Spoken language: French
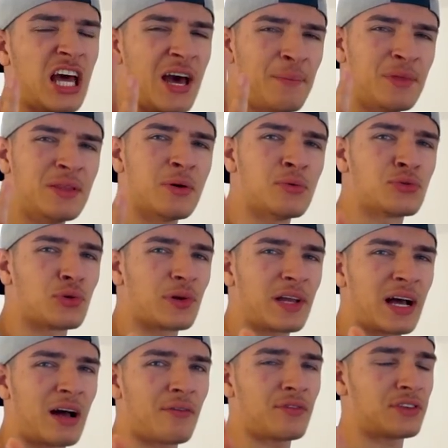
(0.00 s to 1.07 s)
un minimum sur les
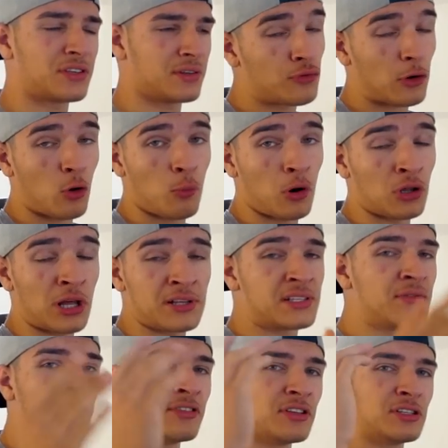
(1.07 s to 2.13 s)
cartes graphiques, tu vas comprendre
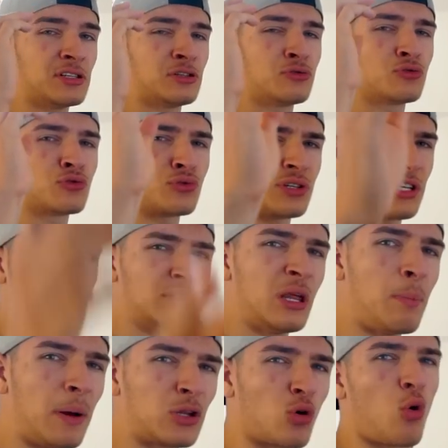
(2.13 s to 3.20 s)
assez vite. Et si tu, n'y
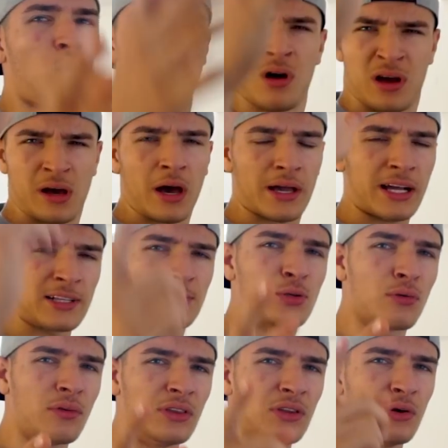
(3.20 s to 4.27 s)
connais pas trop, regarde cette
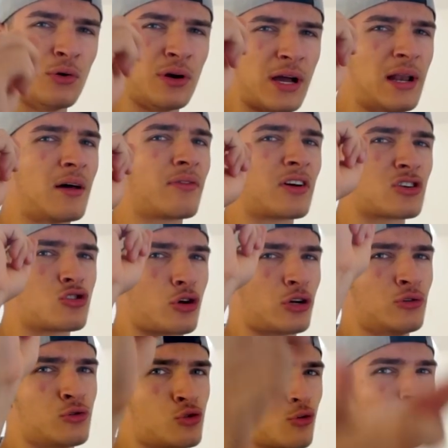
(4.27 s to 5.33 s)
vidéo et à la fin, j'aurai
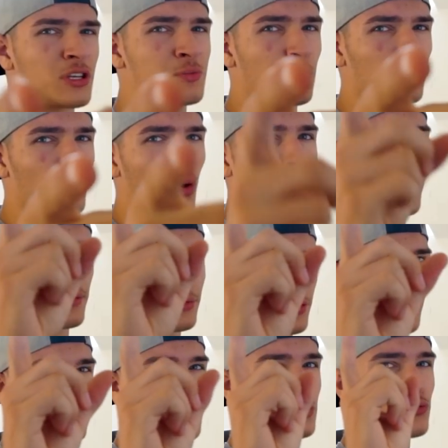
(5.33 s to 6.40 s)
une surprise pour toi. Parce que
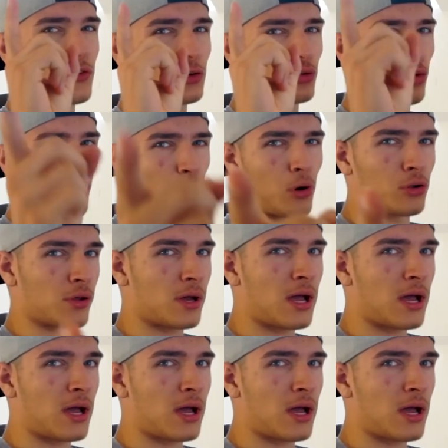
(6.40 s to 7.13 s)
comme ça, tu vas tout comprendre.